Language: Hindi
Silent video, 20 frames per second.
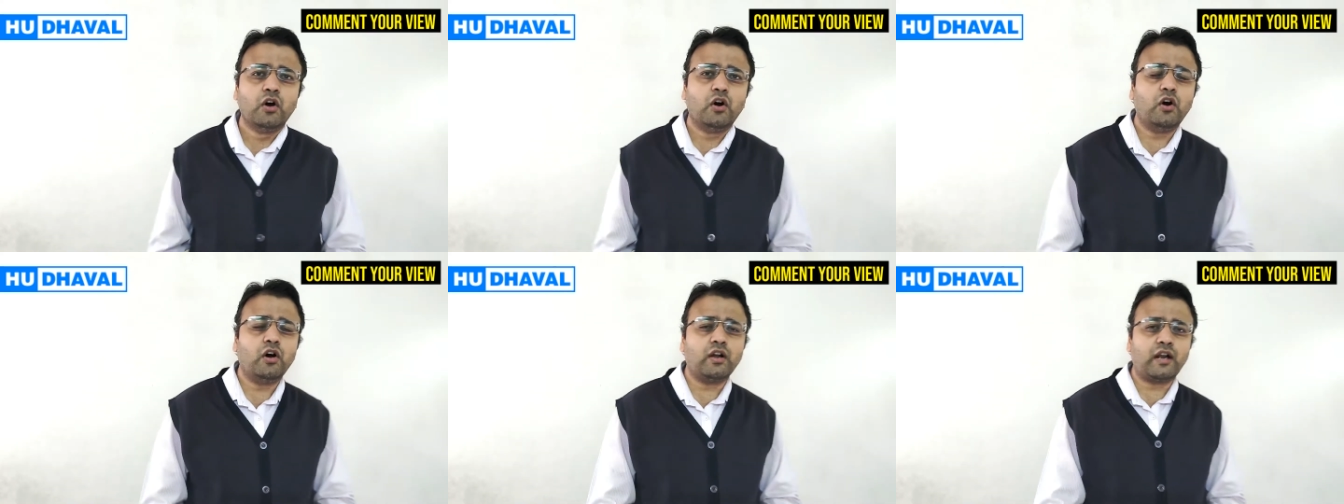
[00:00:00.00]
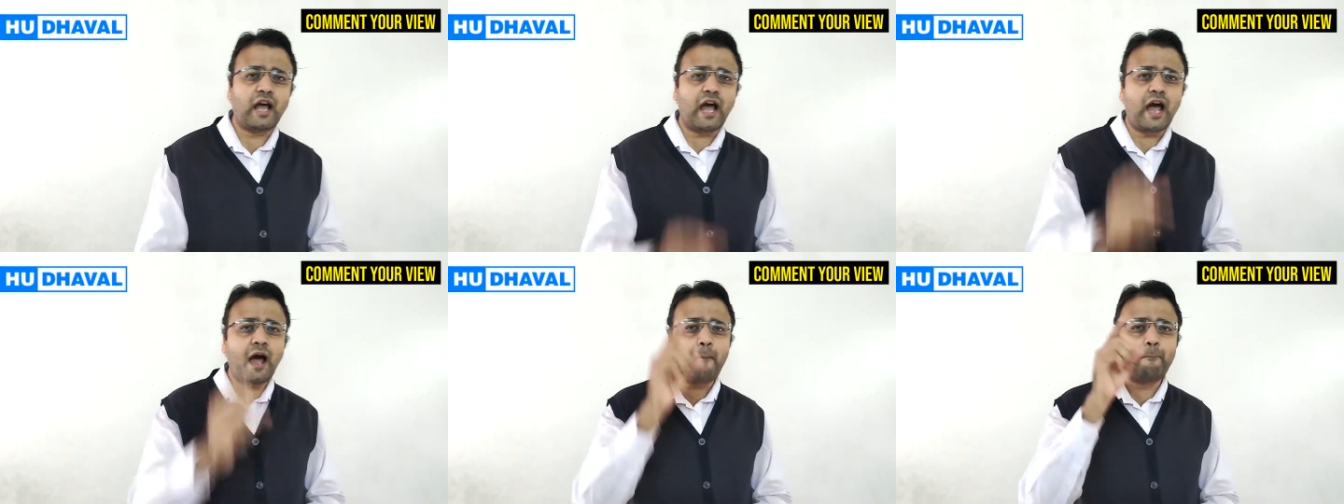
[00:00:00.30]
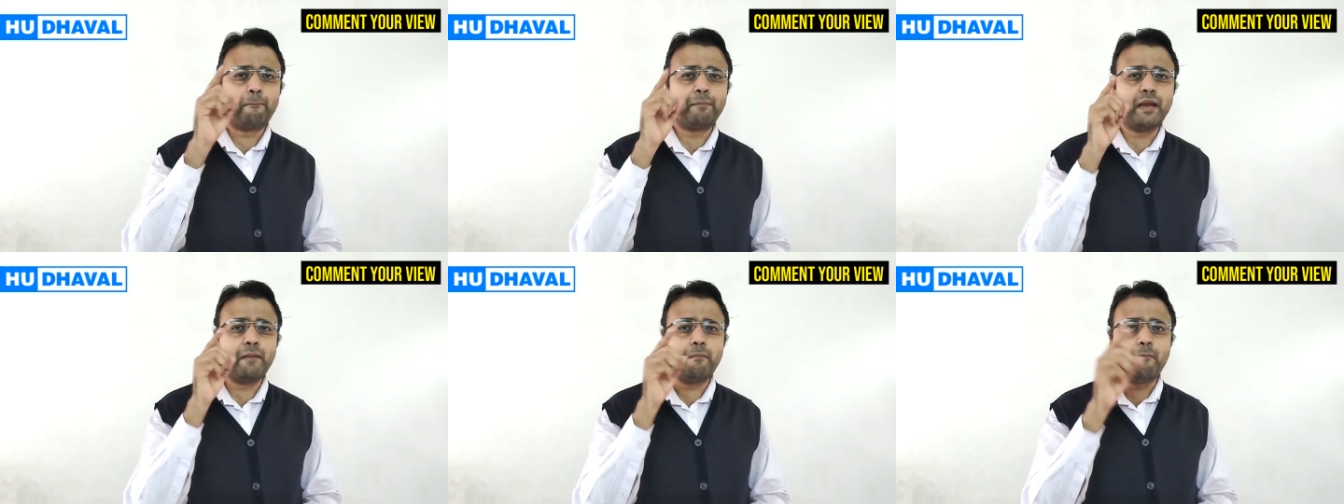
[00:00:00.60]
और
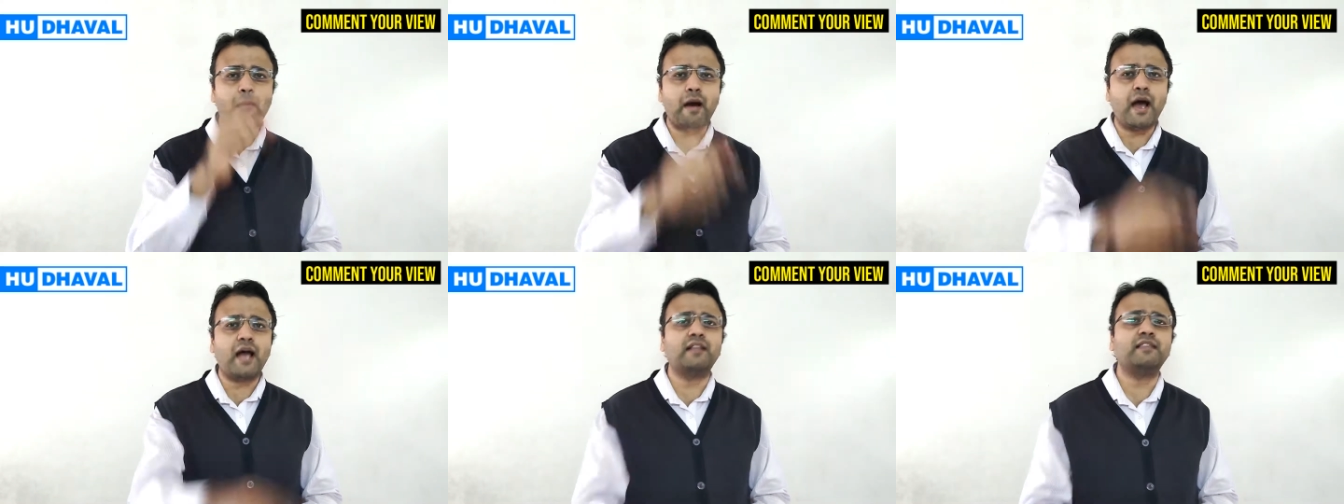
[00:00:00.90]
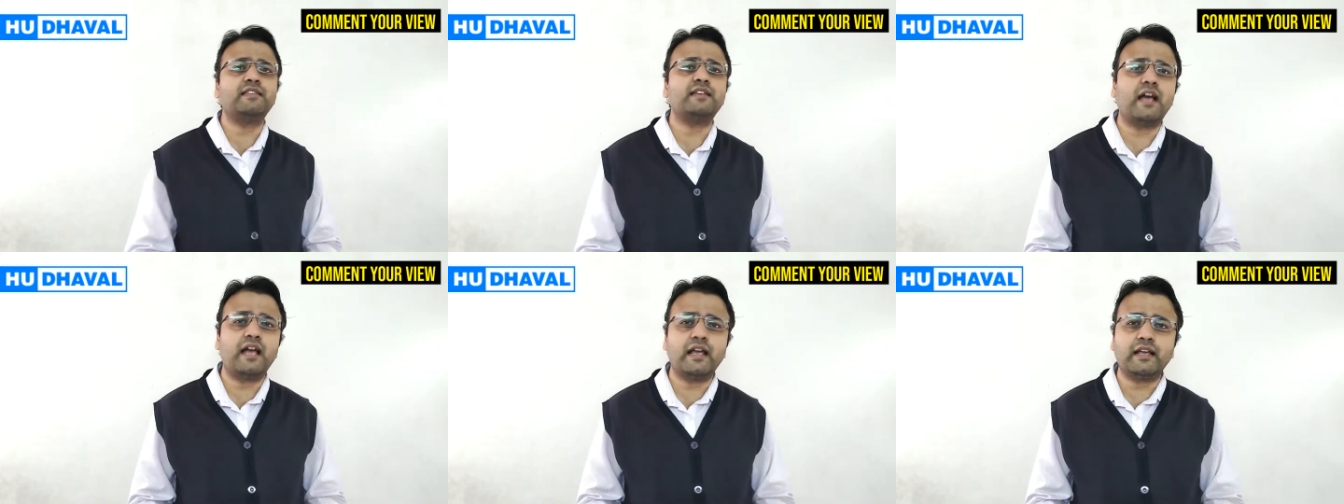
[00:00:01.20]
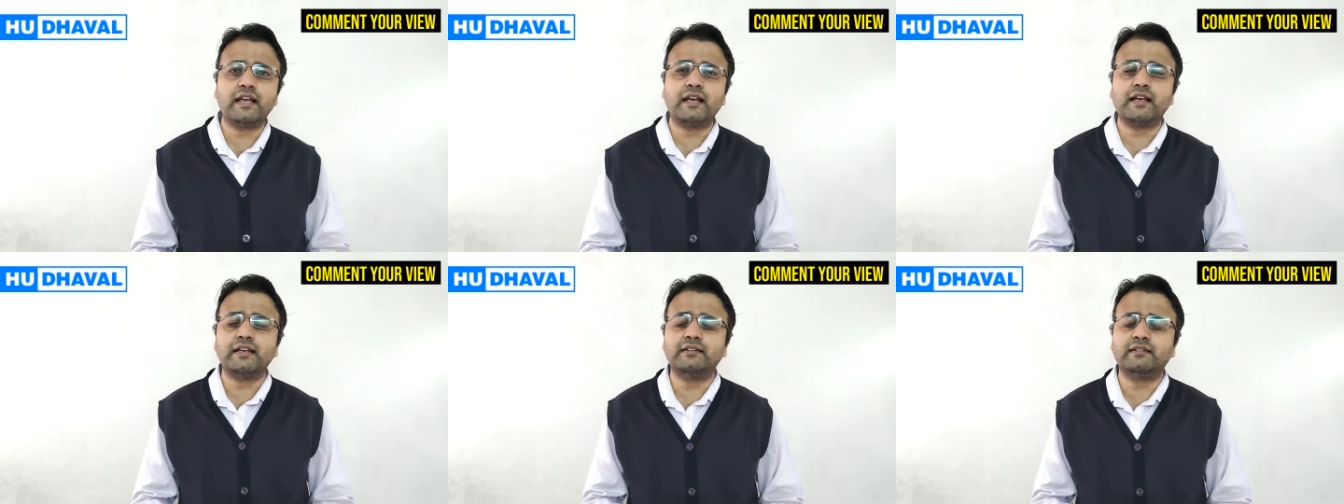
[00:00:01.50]
आप भी मान
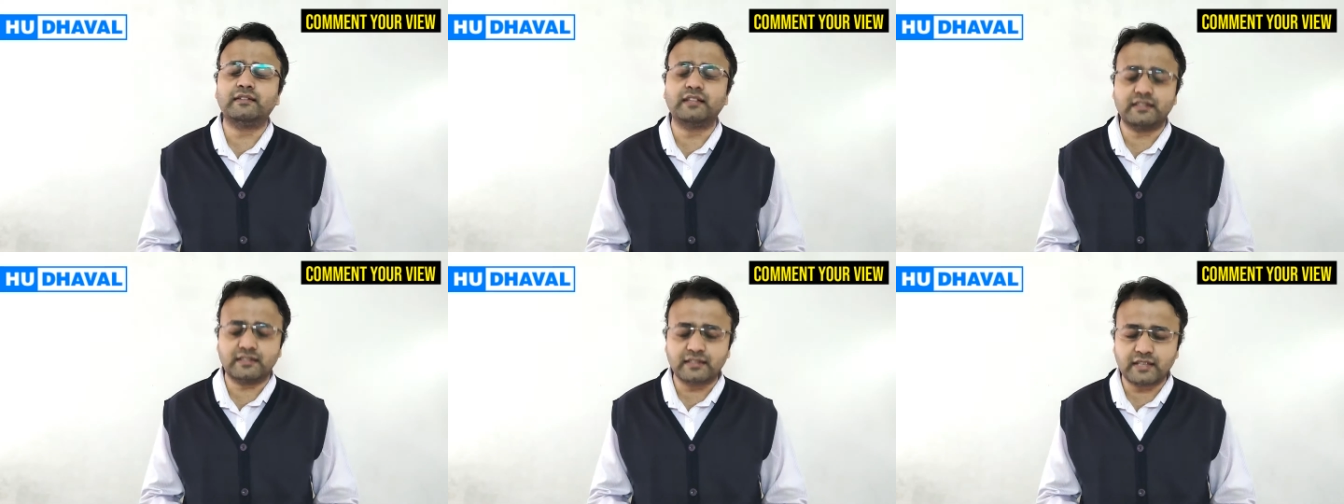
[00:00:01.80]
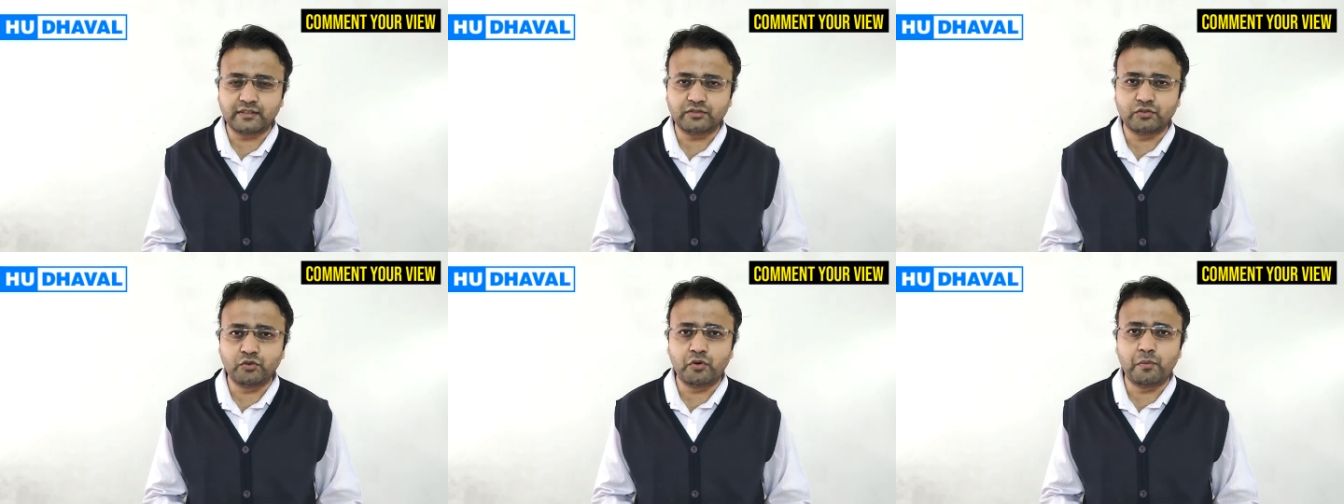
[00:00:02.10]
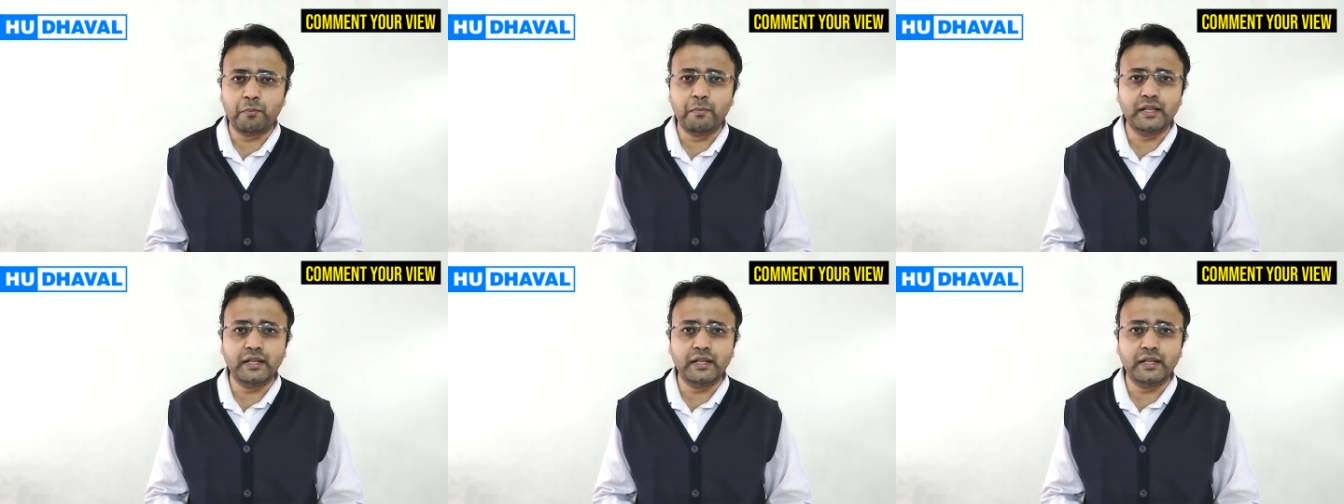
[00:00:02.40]
जाएंगे कि सच्चा सुख